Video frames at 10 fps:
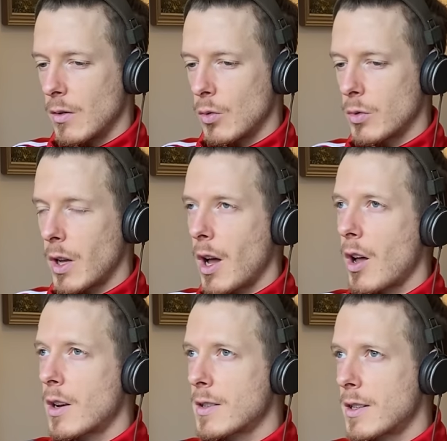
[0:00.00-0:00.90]
Und
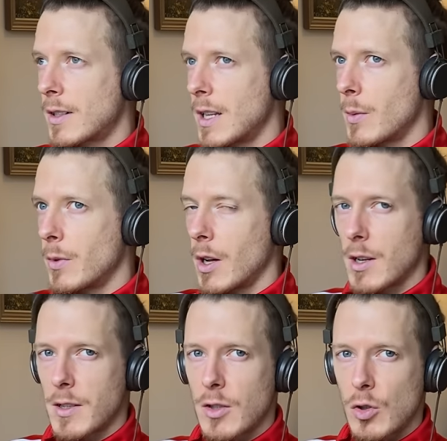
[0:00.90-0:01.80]
alles ist Leben.
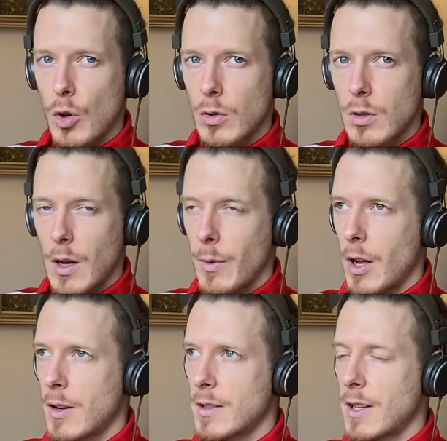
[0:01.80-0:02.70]
Alles ist Gott, aber
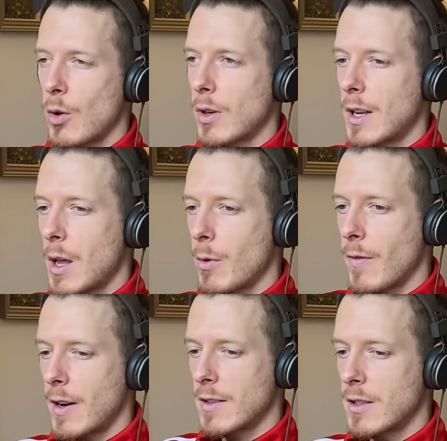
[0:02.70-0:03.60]
alles ist auch Leben,
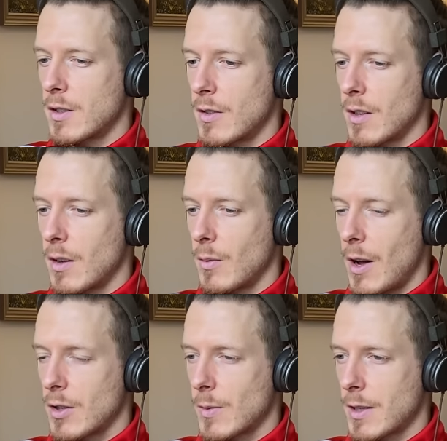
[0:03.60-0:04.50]
weil es ist äh,
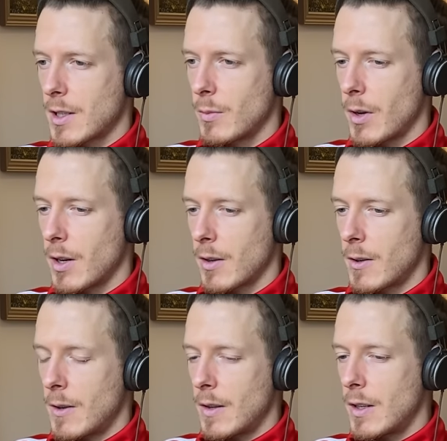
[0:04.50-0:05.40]
auswechselbar.
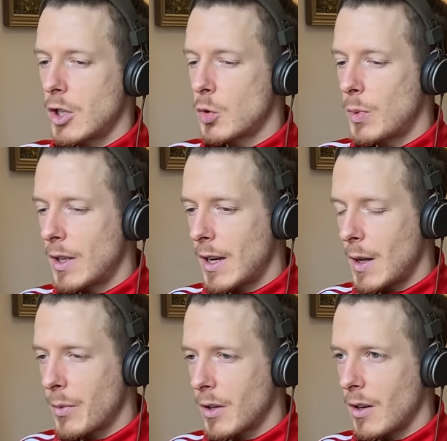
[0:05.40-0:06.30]
Ich bin
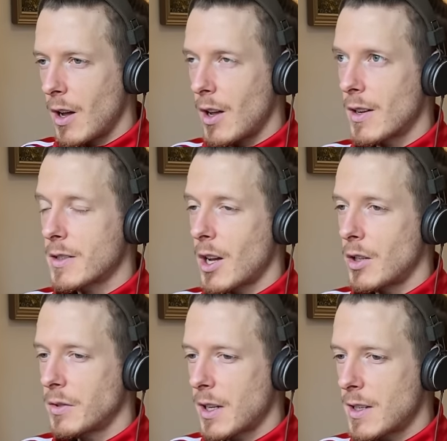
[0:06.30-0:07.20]
Leben, alles
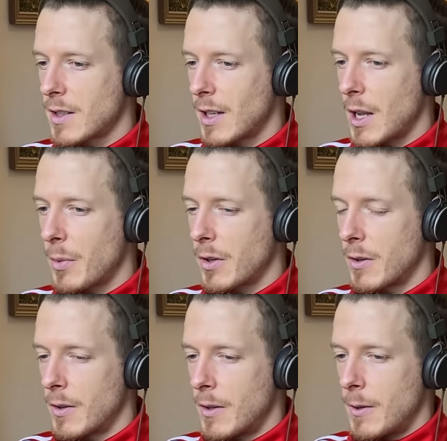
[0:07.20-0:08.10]
andere ist
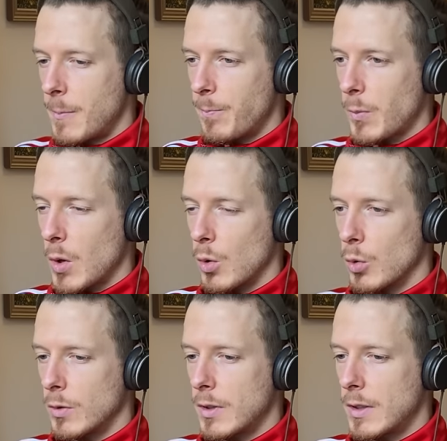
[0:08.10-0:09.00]
Leben
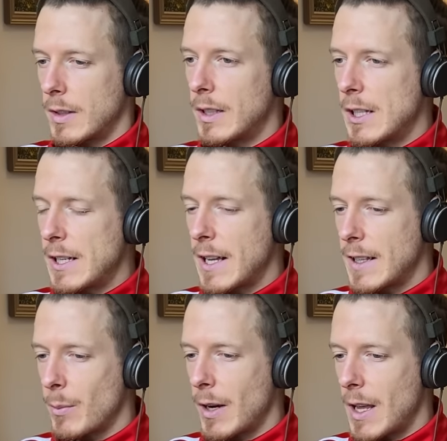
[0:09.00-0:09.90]
und diene
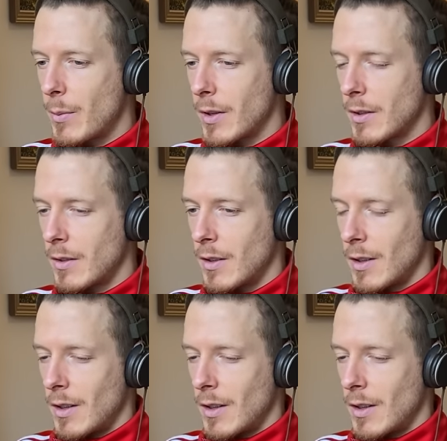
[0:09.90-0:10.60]
dem Leben